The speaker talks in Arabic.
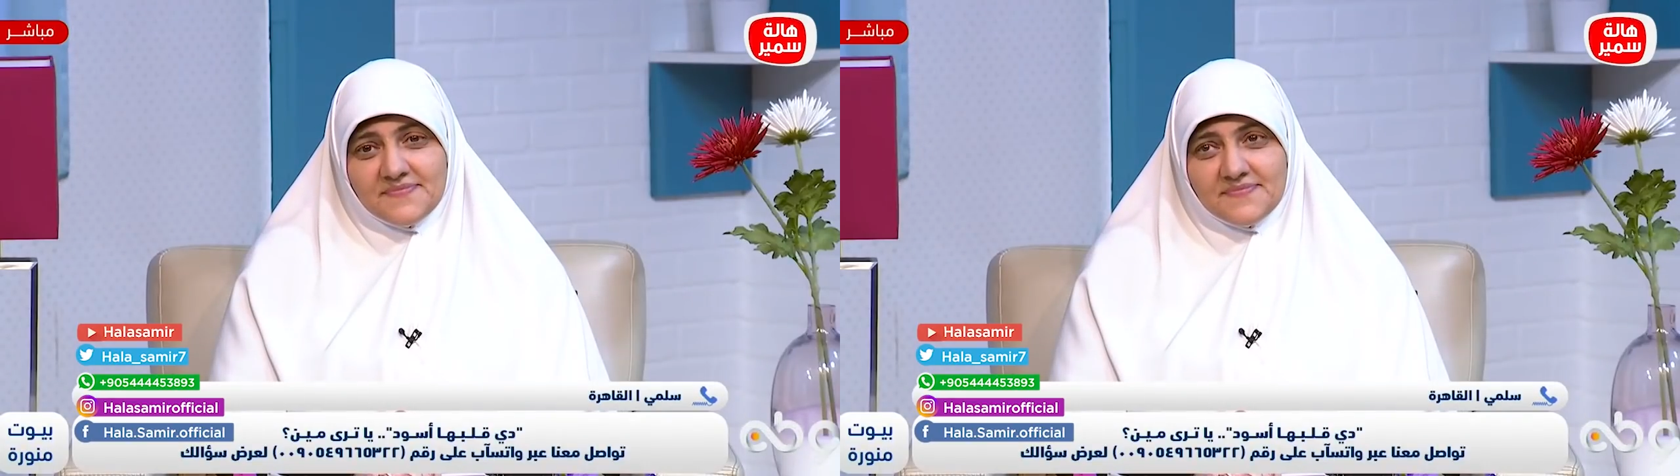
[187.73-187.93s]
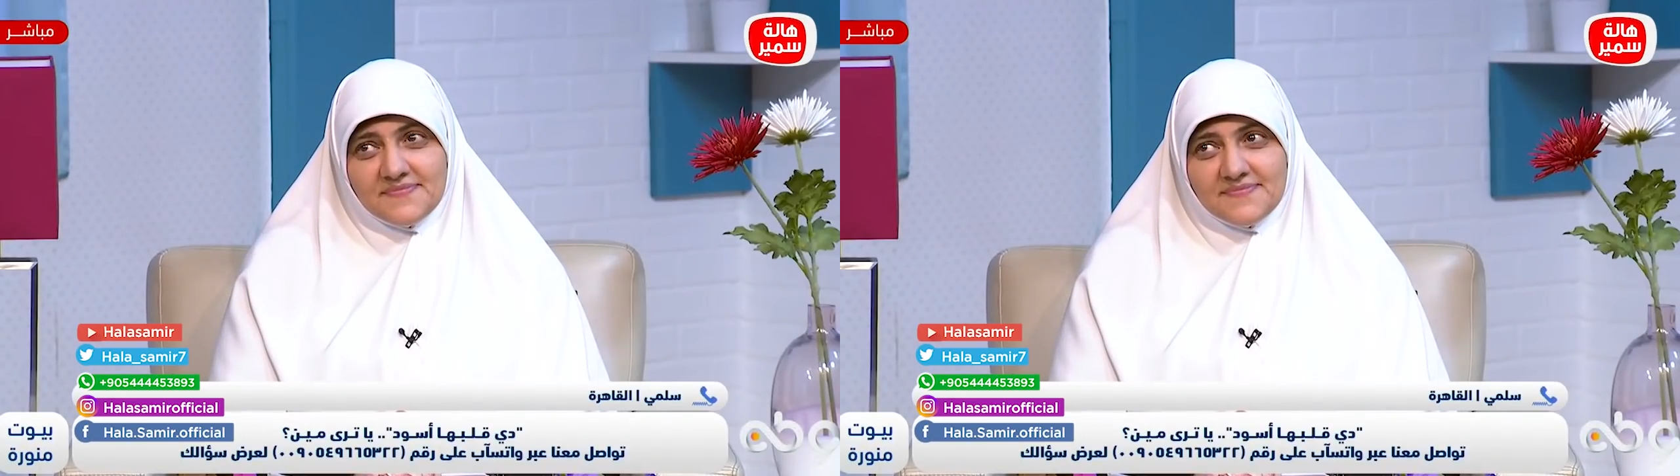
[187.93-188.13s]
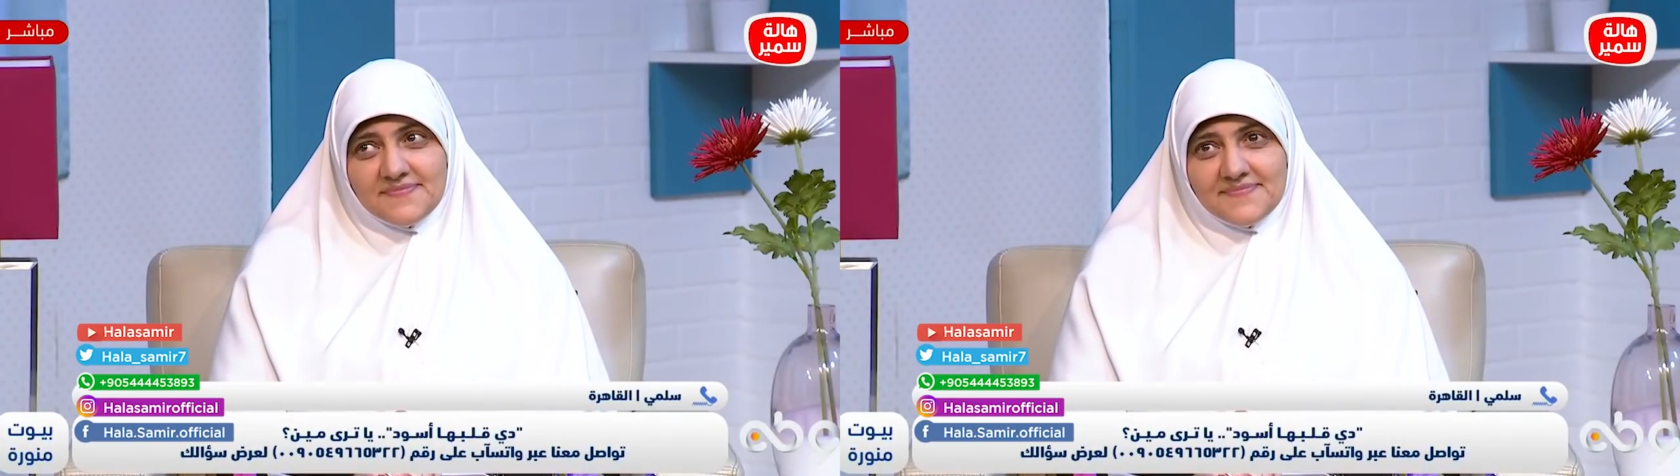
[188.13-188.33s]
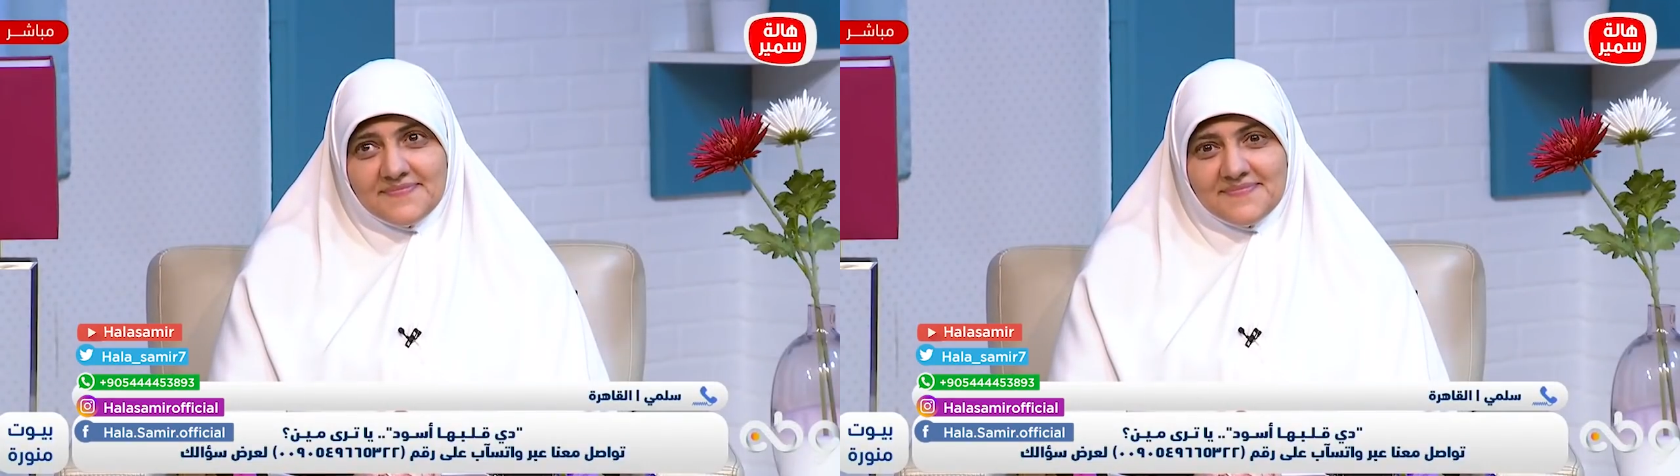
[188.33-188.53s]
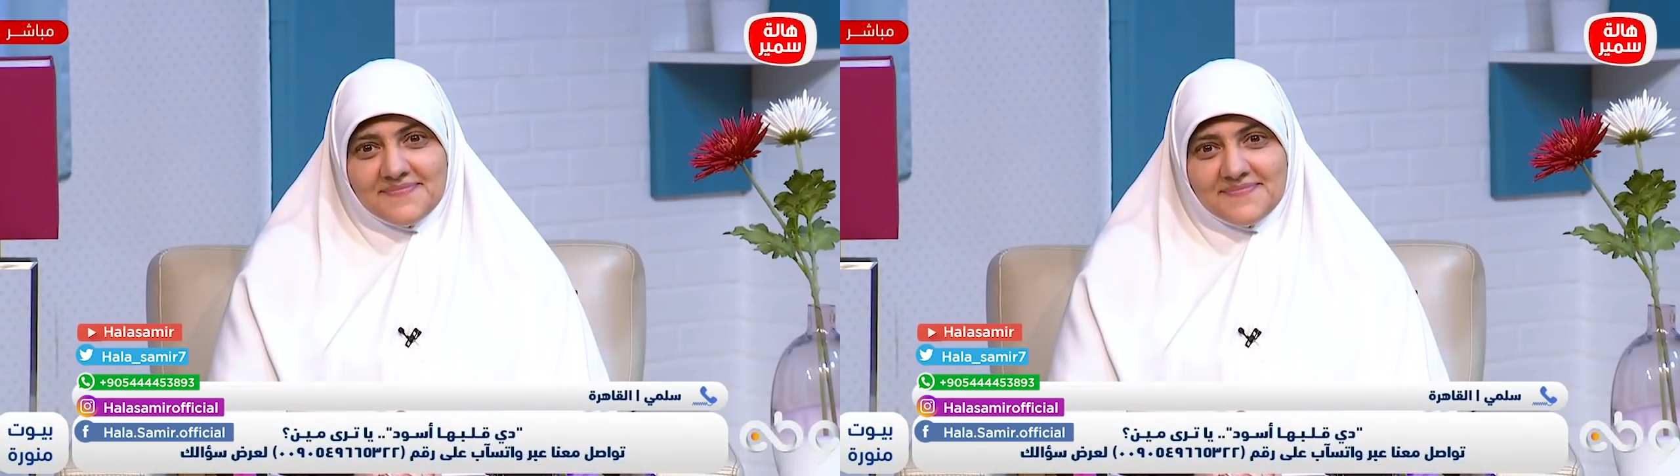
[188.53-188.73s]
انا لما
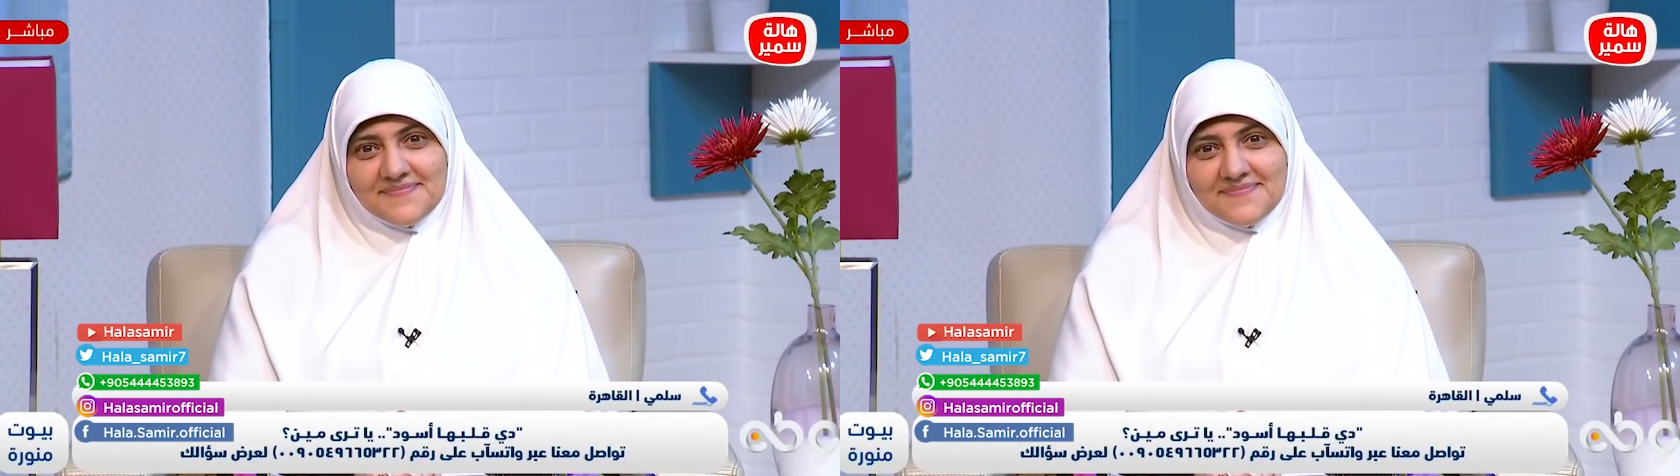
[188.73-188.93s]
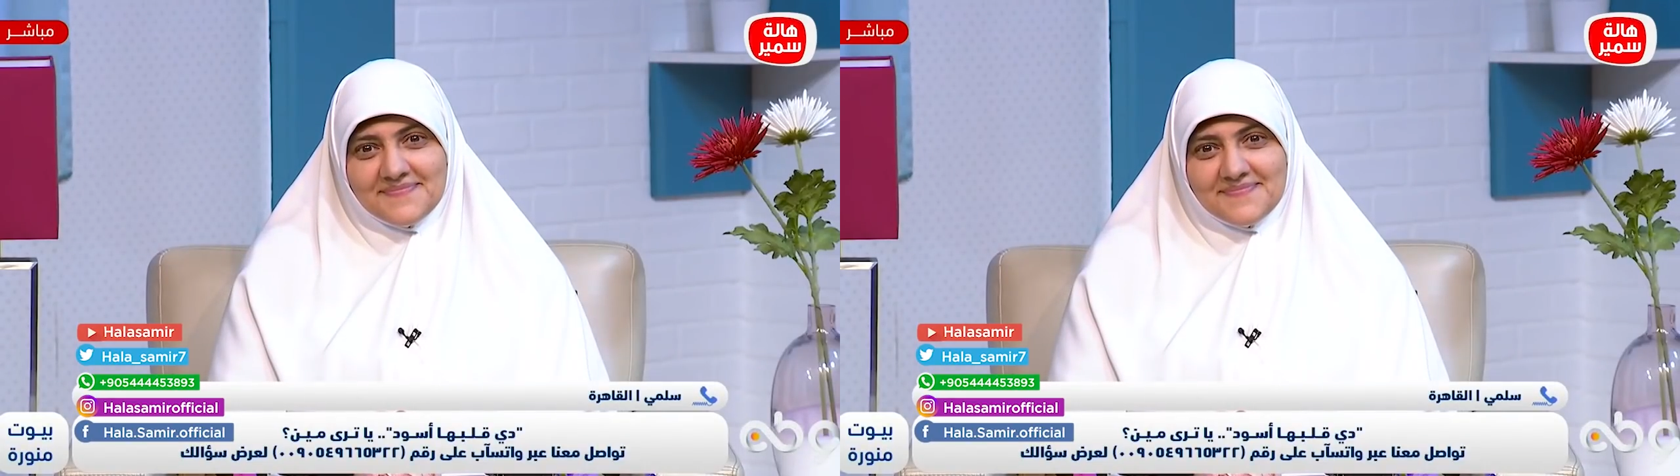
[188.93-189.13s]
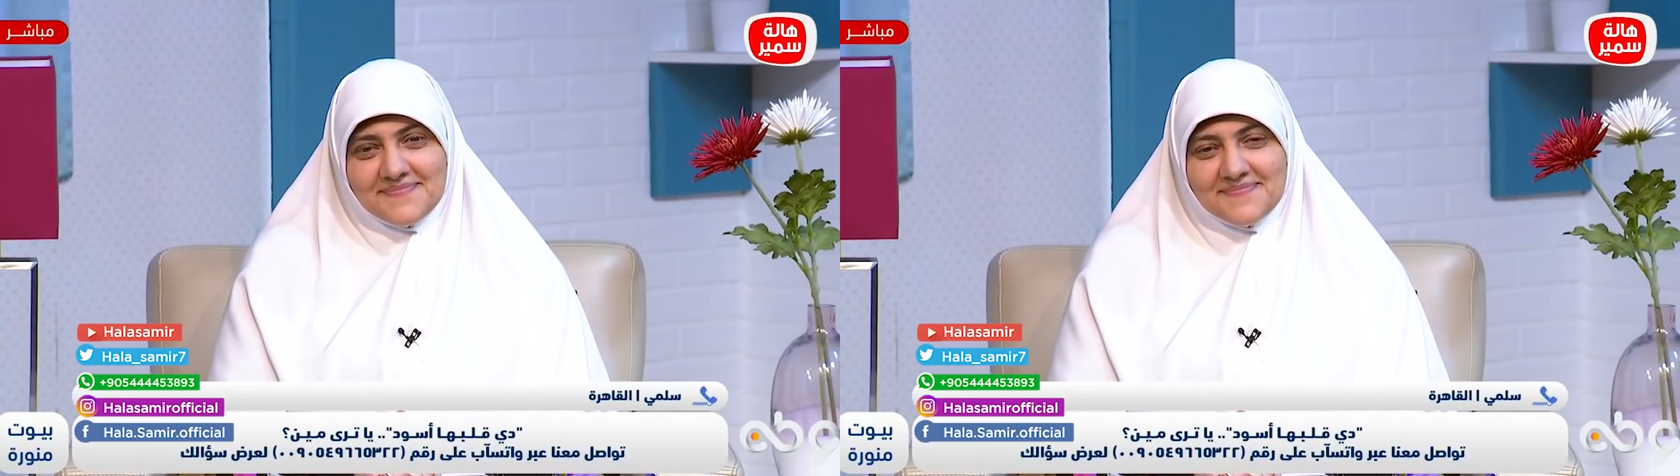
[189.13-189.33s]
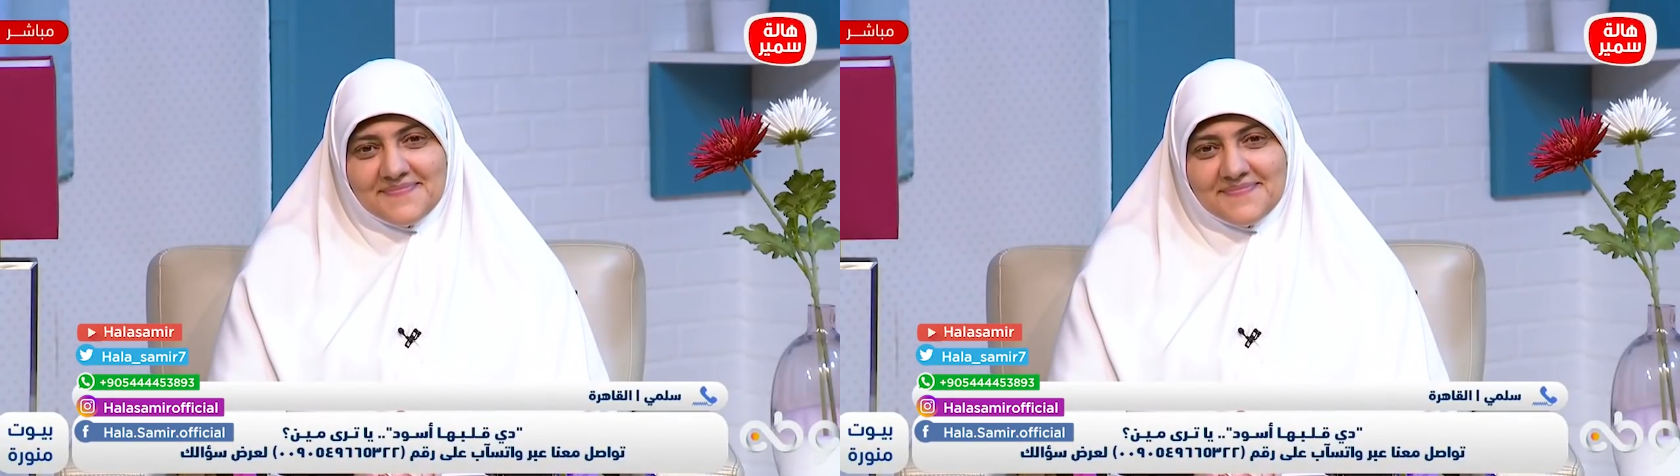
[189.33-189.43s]
بحبوش هتحمل